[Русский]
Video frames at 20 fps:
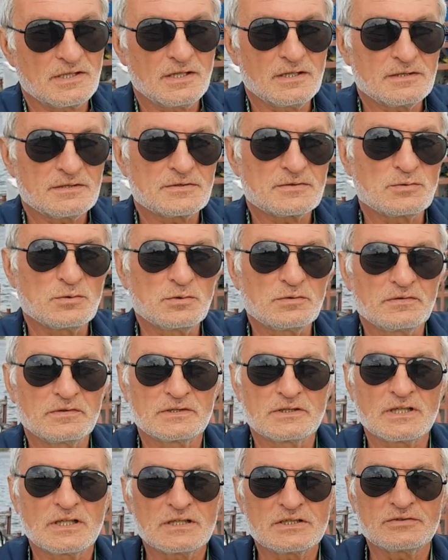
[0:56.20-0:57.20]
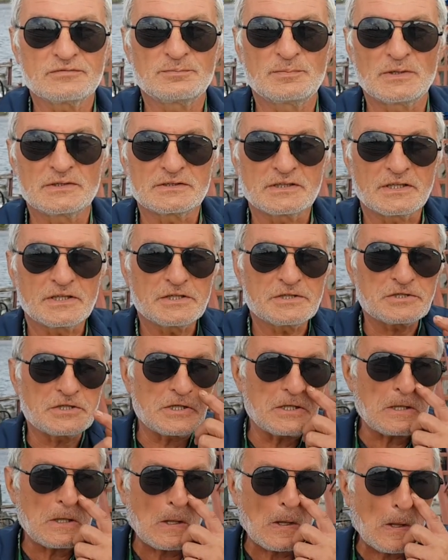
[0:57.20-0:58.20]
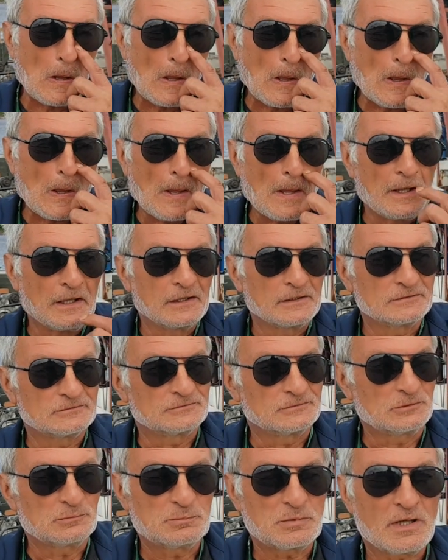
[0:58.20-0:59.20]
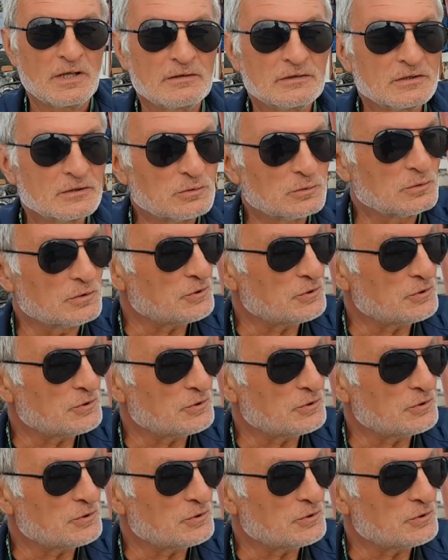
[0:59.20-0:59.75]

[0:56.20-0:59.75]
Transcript: так, 100 квадратов под крышей. Но, правда, тут